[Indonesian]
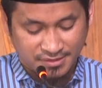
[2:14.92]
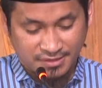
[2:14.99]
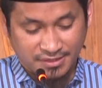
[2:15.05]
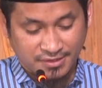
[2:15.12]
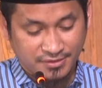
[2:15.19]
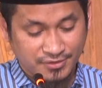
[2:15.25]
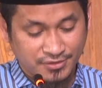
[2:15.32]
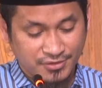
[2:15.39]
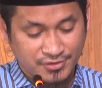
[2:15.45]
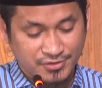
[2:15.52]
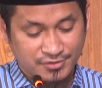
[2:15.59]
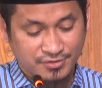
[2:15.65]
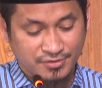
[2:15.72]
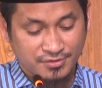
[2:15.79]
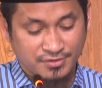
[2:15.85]
Terus
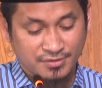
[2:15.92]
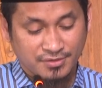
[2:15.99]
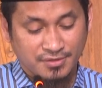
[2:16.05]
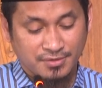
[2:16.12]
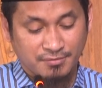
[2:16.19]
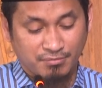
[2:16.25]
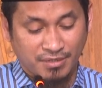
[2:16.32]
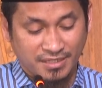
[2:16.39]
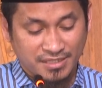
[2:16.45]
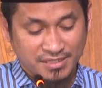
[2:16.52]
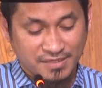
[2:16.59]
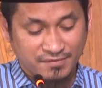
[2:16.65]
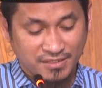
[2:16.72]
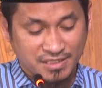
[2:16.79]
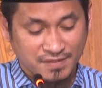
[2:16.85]
maka
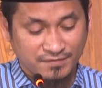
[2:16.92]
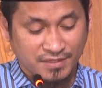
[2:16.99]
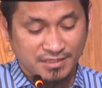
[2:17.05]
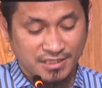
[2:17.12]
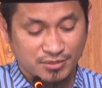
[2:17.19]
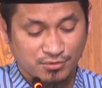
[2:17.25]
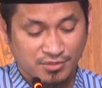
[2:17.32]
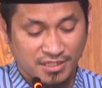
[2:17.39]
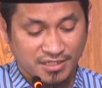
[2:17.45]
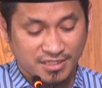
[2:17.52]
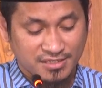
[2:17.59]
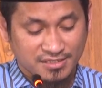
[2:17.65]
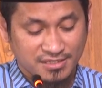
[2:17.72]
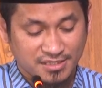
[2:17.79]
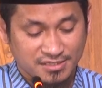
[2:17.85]
sifat-sifatnya juga
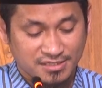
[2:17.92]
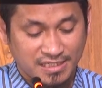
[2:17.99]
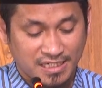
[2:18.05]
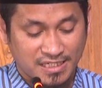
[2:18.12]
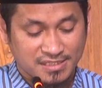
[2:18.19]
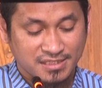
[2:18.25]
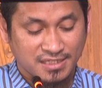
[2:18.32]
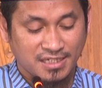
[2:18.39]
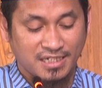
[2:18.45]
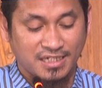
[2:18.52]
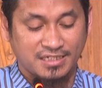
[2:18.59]
akan senantiasa